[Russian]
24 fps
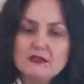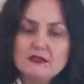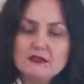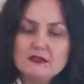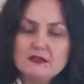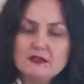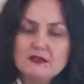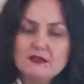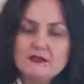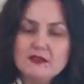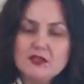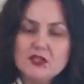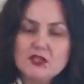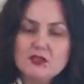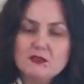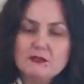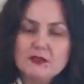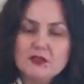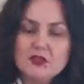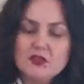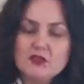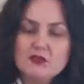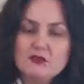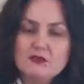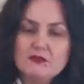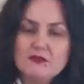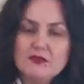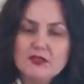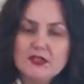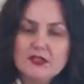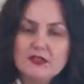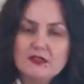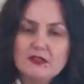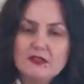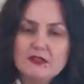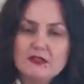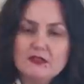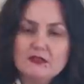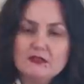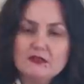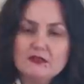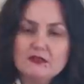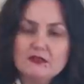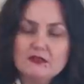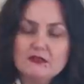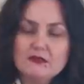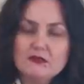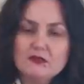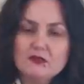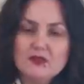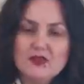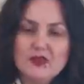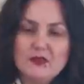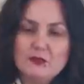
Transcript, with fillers: э, неважно, большого они э,